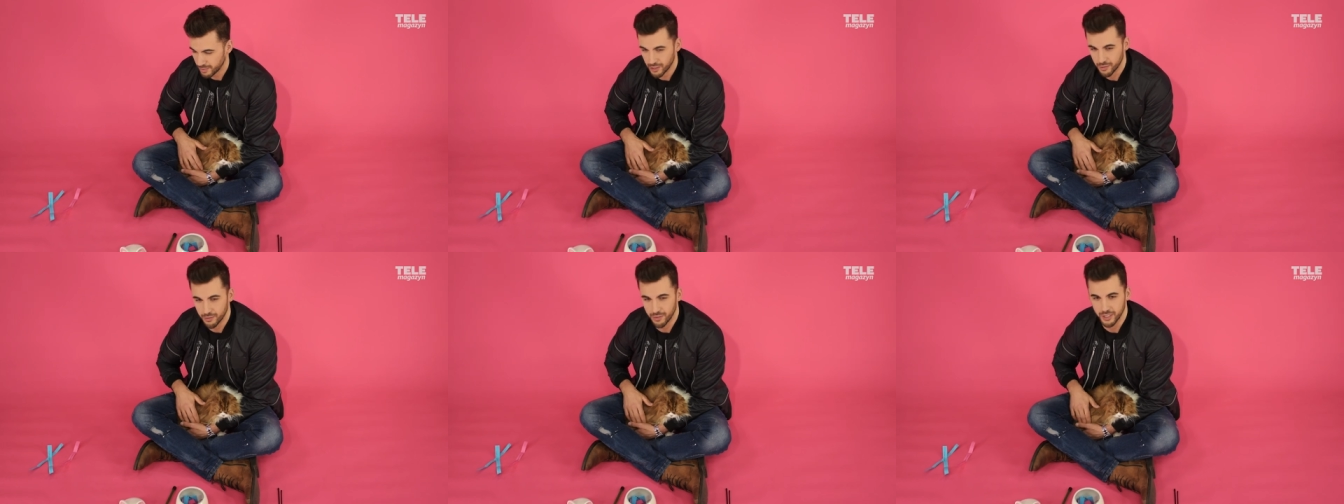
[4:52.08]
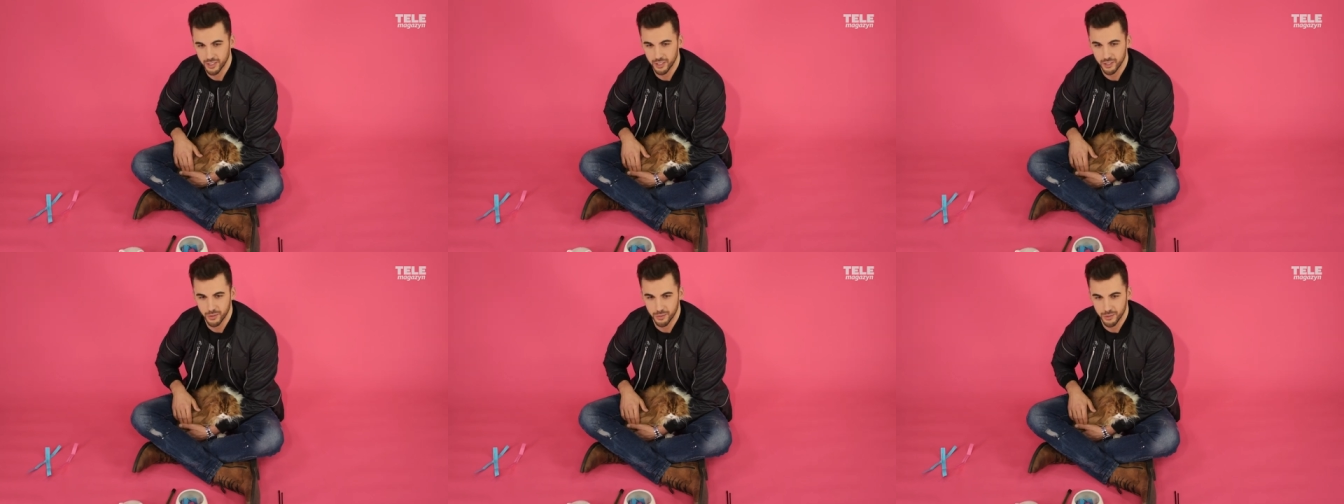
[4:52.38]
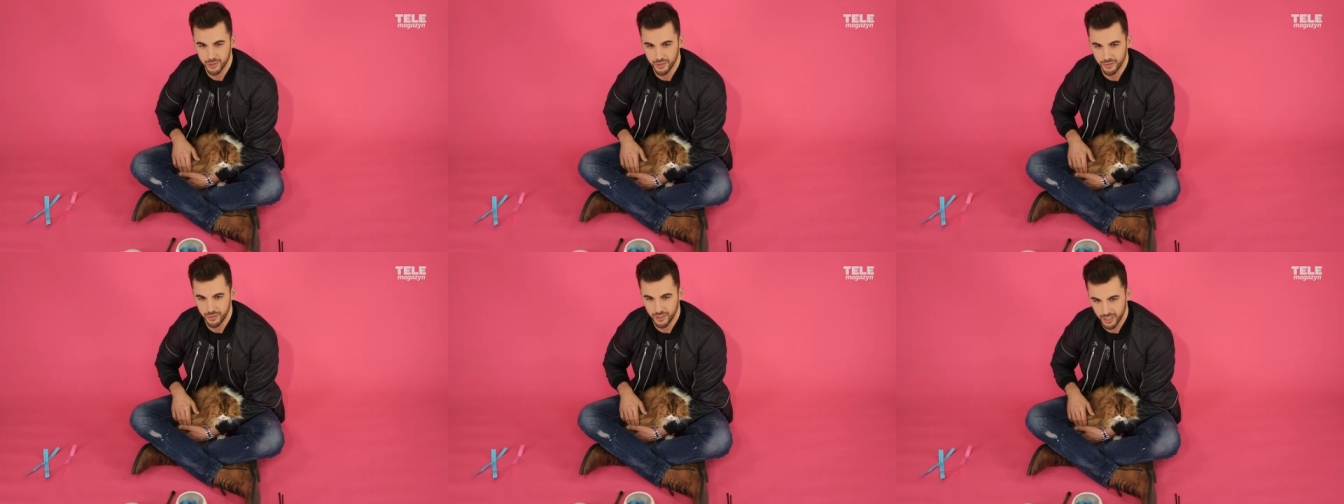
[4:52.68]
mojego fajnego
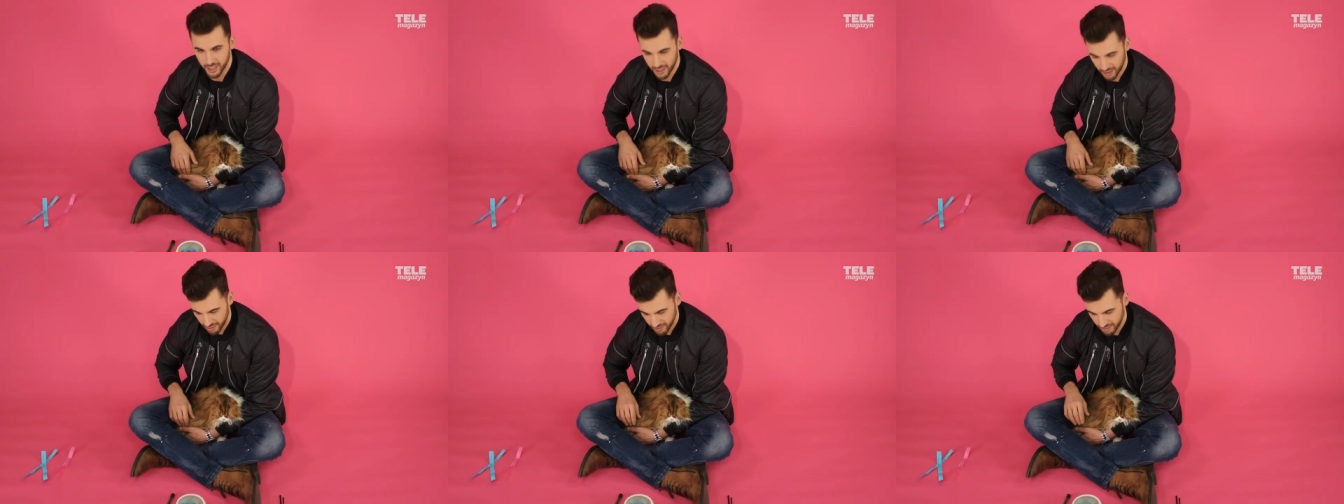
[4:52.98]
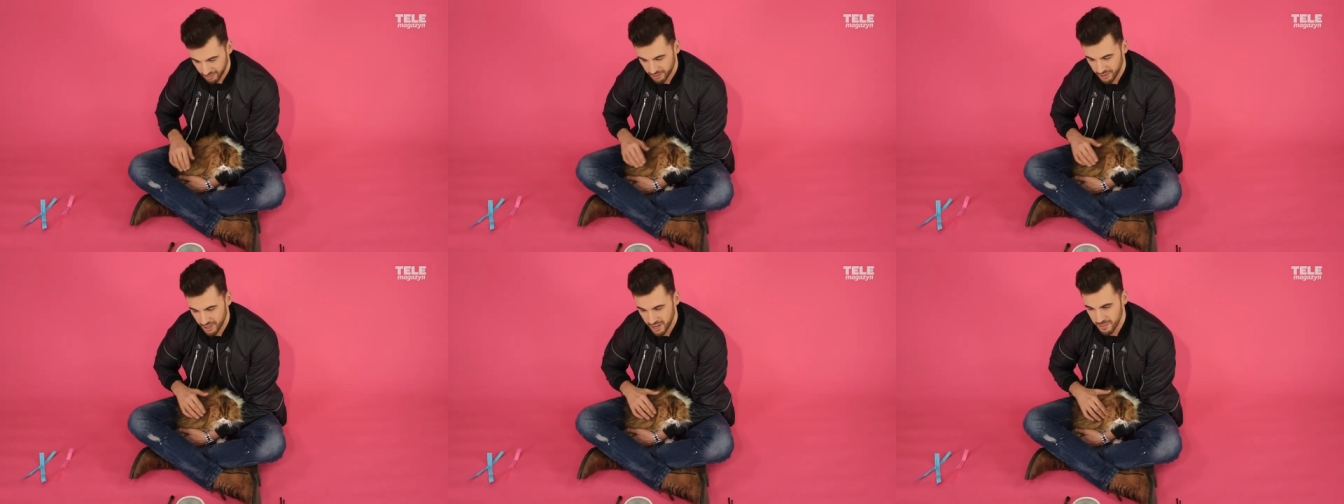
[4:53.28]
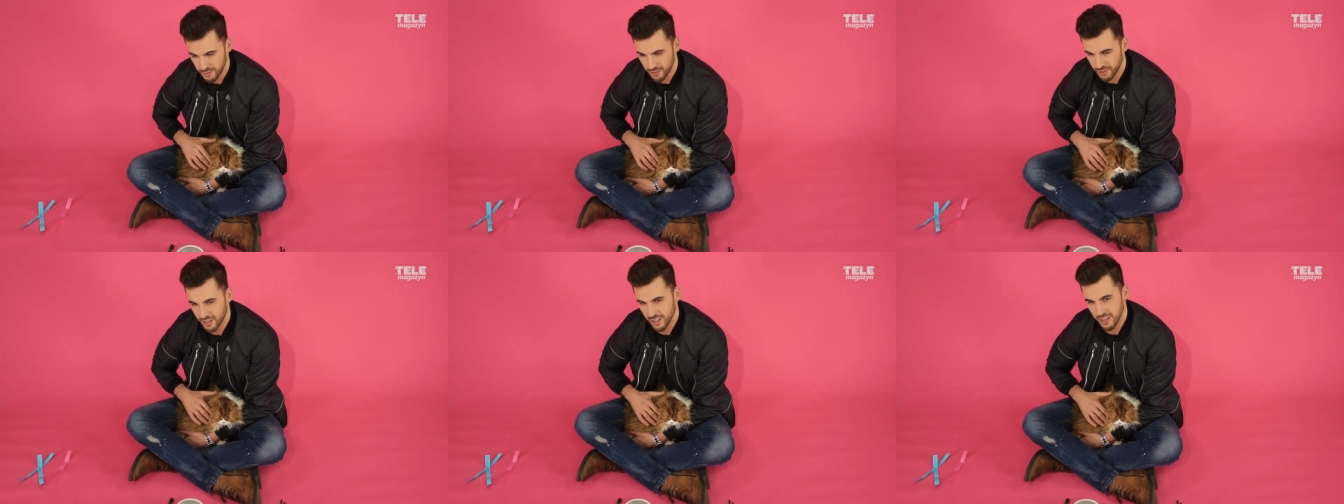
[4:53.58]
przeciwnika, to
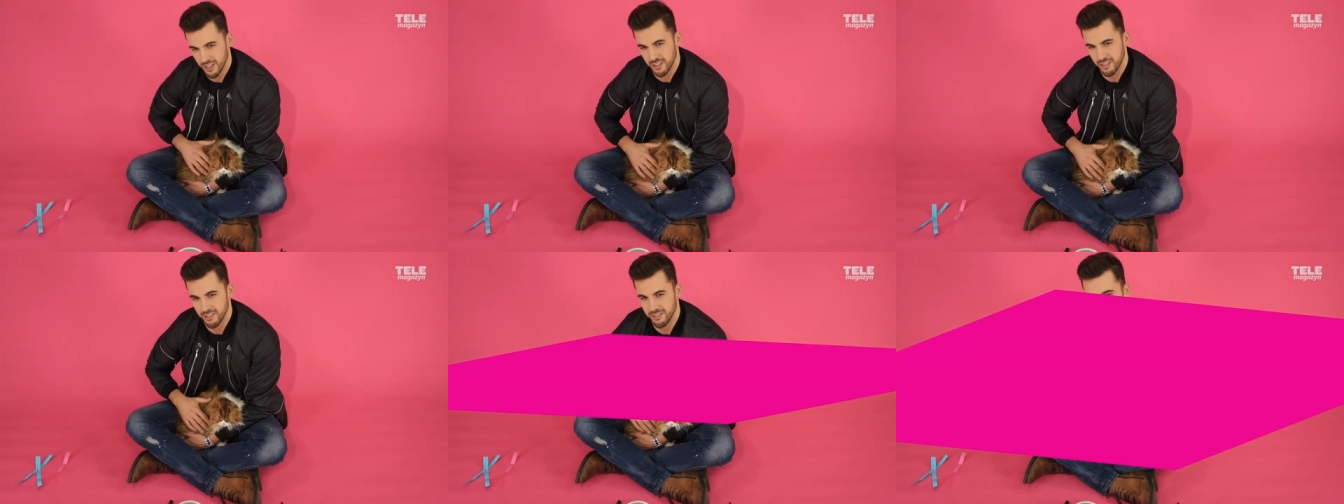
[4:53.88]
czemu nie?